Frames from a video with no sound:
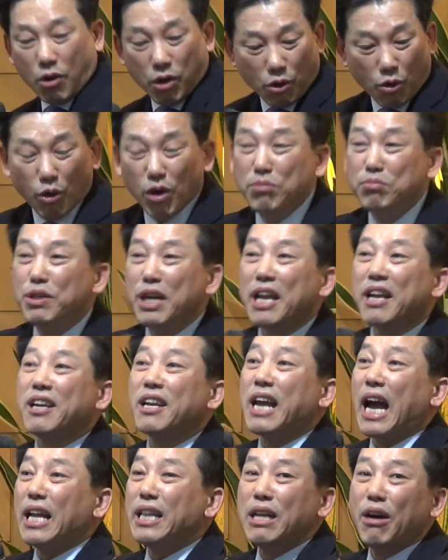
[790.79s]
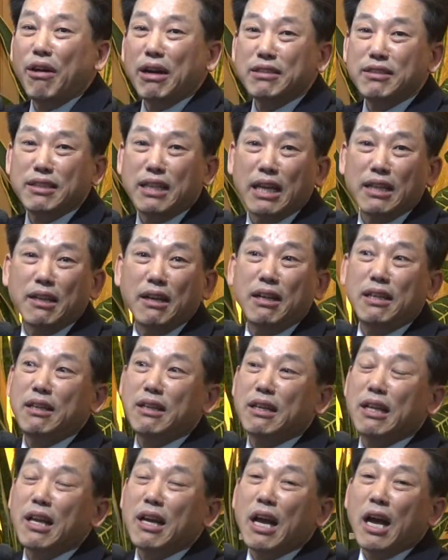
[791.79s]
그리고 원문에 그렇게 안 나왔는데
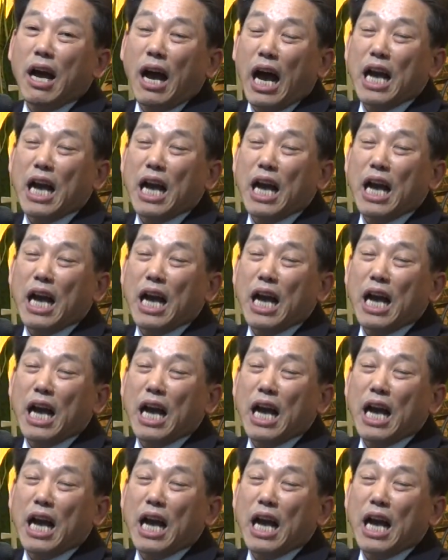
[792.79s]
너희들은